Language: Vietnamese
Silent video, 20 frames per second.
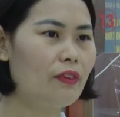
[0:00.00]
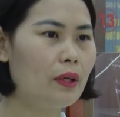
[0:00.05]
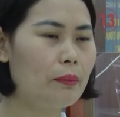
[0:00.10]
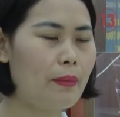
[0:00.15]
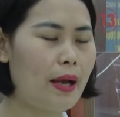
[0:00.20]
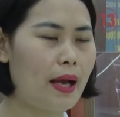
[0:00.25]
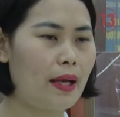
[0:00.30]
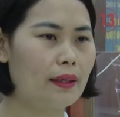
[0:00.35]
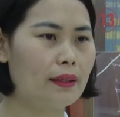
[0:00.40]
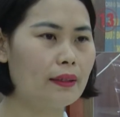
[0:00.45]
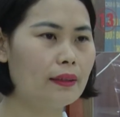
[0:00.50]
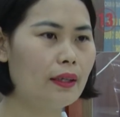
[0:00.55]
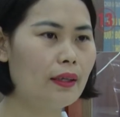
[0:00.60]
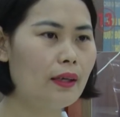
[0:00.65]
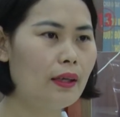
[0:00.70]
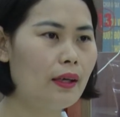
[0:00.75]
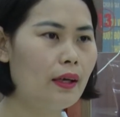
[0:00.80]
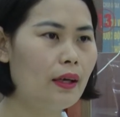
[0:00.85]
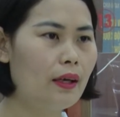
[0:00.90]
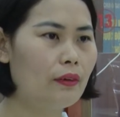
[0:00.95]
văn bản
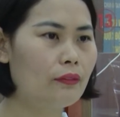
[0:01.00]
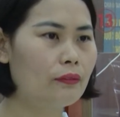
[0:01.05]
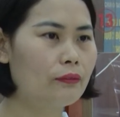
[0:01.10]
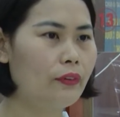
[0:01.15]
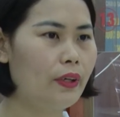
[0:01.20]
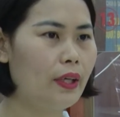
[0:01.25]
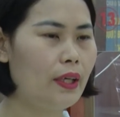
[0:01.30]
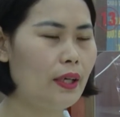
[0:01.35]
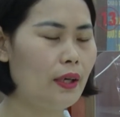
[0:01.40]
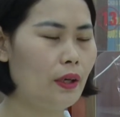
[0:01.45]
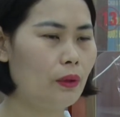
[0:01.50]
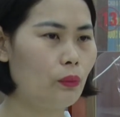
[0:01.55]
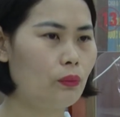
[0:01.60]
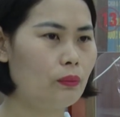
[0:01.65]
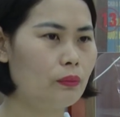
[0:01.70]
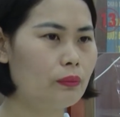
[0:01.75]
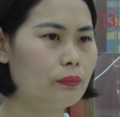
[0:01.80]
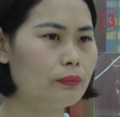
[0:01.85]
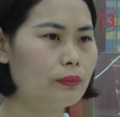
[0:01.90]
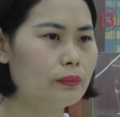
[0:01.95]
ờ, về
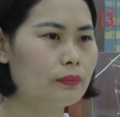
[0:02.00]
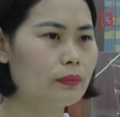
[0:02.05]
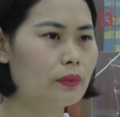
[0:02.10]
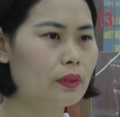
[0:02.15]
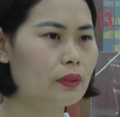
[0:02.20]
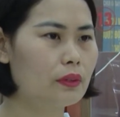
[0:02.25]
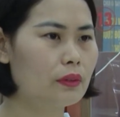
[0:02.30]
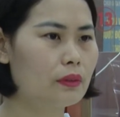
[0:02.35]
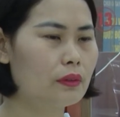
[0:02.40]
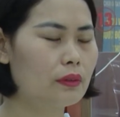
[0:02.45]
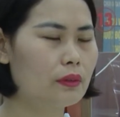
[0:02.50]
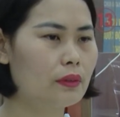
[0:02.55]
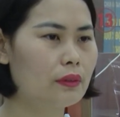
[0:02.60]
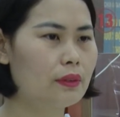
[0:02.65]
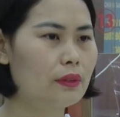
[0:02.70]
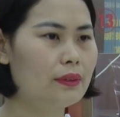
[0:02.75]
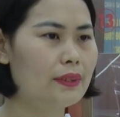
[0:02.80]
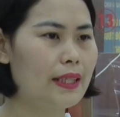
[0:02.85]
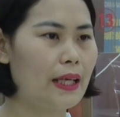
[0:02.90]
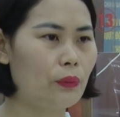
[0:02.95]

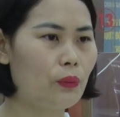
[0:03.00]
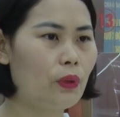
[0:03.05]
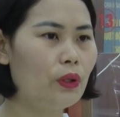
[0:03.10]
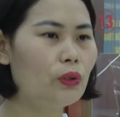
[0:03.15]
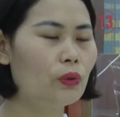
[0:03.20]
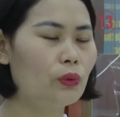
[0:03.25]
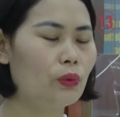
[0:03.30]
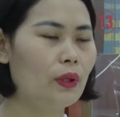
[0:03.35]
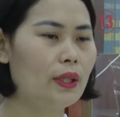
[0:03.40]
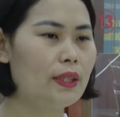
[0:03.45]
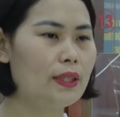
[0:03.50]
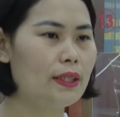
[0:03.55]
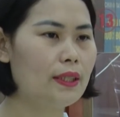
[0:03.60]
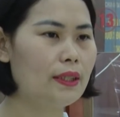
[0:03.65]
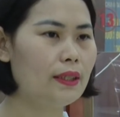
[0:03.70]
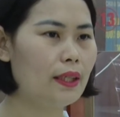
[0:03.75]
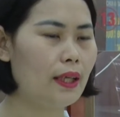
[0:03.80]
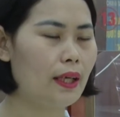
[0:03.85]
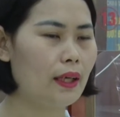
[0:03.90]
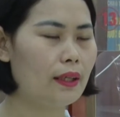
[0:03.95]
giải quyết thủ tục hành
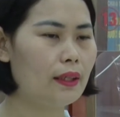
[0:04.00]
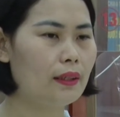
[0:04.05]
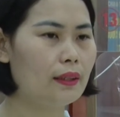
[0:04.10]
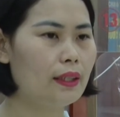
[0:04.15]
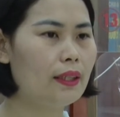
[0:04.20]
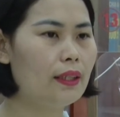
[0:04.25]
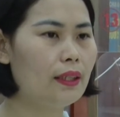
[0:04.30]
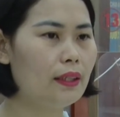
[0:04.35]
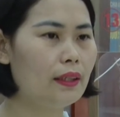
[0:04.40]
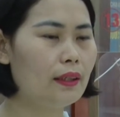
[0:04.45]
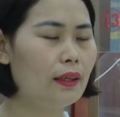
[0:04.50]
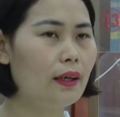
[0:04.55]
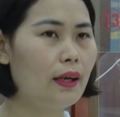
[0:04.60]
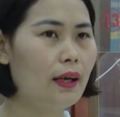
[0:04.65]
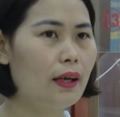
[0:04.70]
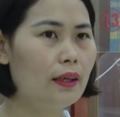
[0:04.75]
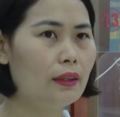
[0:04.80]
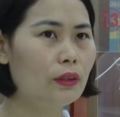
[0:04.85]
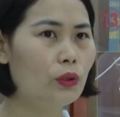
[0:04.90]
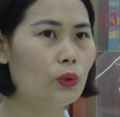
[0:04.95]
chính để khi
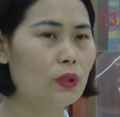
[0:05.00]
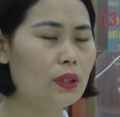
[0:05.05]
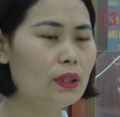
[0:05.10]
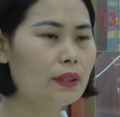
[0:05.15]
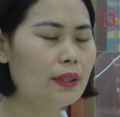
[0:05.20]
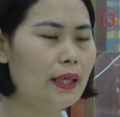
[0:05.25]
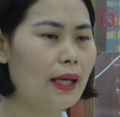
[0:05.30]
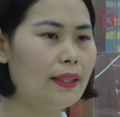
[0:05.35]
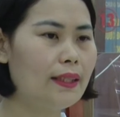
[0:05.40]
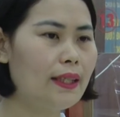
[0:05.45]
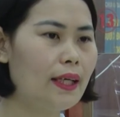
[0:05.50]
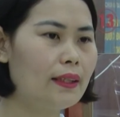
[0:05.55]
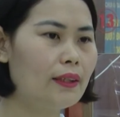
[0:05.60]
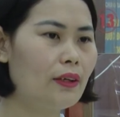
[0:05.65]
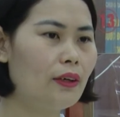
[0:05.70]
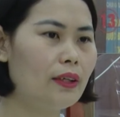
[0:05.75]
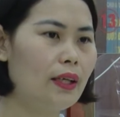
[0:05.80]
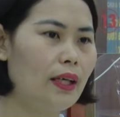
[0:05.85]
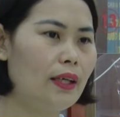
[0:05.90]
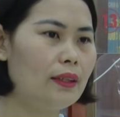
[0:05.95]
tổ chức cá nhân
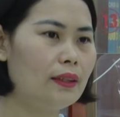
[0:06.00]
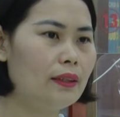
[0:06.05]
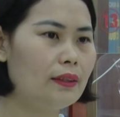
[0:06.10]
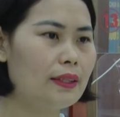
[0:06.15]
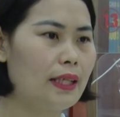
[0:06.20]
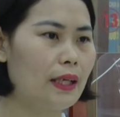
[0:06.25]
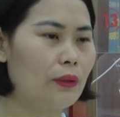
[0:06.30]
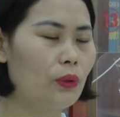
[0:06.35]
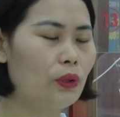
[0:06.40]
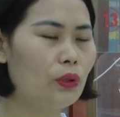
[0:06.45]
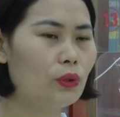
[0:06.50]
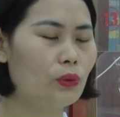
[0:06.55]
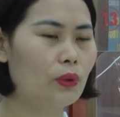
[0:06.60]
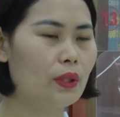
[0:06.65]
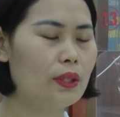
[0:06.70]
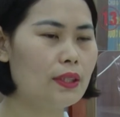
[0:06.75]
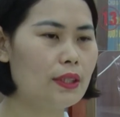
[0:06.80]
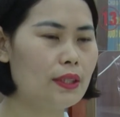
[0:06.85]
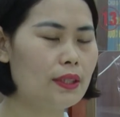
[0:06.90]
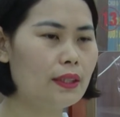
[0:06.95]
họ đến giải quyết thủ tục
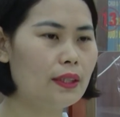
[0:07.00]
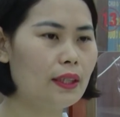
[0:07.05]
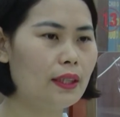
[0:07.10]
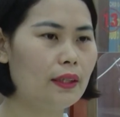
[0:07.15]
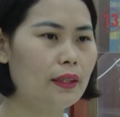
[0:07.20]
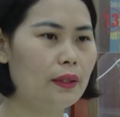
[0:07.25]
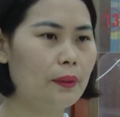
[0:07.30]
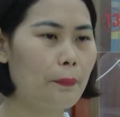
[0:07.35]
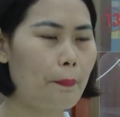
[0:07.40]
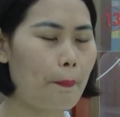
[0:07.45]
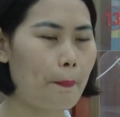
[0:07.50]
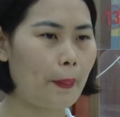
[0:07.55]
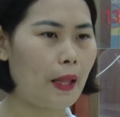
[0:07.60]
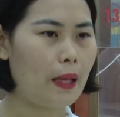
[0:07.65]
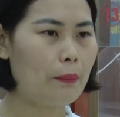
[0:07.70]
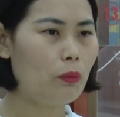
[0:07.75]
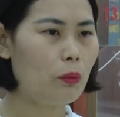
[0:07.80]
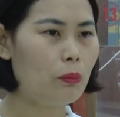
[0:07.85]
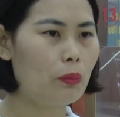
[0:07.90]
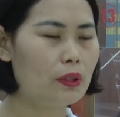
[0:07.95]
hành chính thì
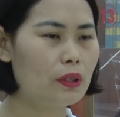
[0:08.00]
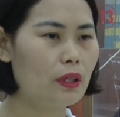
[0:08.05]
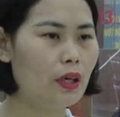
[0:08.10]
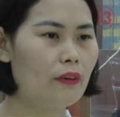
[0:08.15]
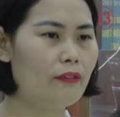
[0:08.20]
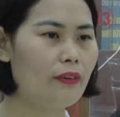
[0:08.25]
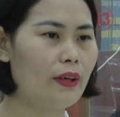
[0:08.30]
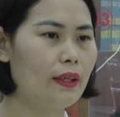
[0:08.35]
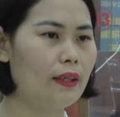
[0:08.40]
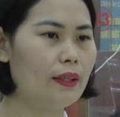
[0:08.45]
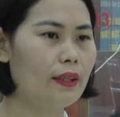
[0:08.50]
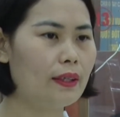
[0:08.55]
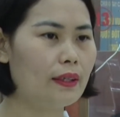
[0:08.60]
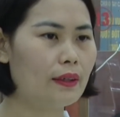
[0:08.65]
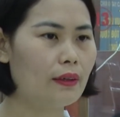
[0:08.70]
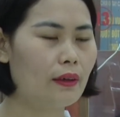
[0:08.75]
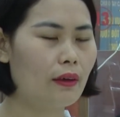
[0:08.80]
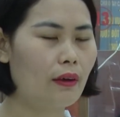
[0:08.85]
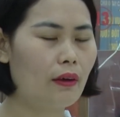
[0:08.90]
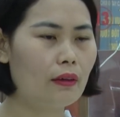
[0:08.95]
cán bộ một cửa phải
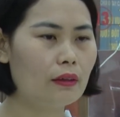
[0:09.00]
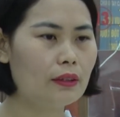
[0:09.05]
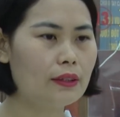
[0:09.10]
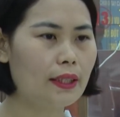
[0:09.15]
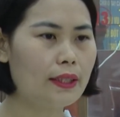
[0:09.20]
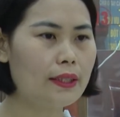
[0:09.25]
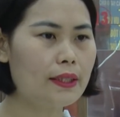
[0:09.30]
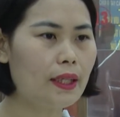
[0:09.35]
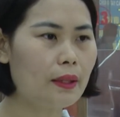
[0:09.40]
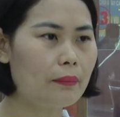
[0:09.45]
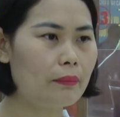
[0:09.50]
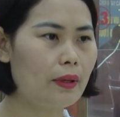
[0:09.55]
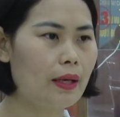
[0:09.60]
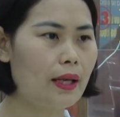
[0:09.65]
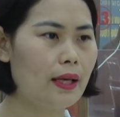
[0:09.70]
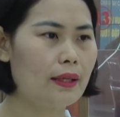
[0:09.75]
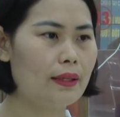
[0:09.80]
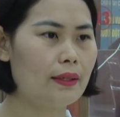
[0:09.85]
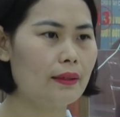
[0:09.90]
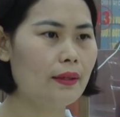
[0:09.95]
có trách nhiệm
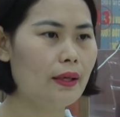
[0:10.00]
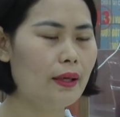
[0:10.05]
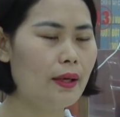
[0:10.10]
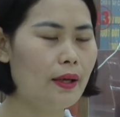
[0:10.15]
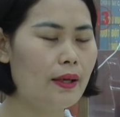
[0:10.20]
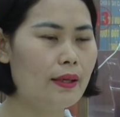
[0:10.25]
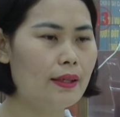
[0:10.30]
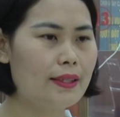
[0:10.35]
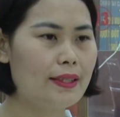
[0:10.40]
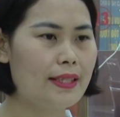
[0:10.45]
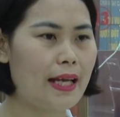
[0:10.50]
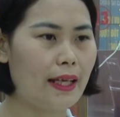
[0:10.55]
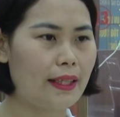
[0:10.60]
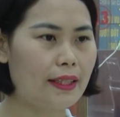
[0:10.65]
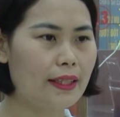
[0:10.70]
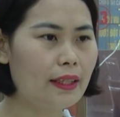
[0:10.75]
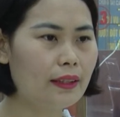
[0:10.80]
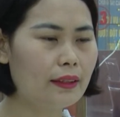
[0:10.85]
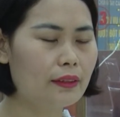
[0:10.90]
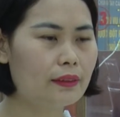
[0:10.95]
là giải
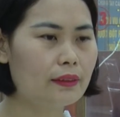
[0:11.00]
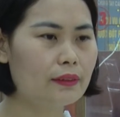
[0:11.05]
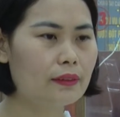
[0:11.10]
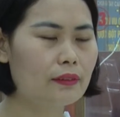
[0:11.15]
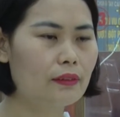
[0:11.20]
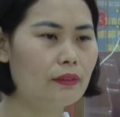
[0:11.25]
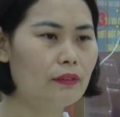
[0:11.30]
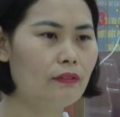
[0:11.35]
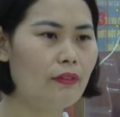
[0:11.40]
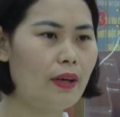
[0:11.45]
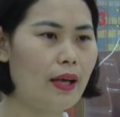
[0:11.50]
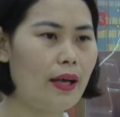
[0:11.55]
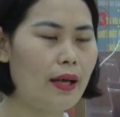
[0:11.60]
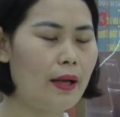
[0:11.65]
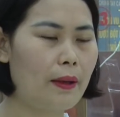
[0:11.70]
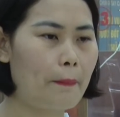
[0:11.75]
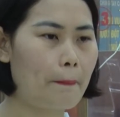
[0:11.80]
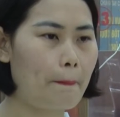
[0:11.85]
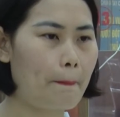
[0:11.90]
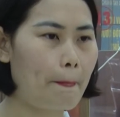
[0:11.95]
thích
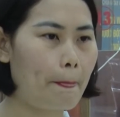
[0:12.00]
và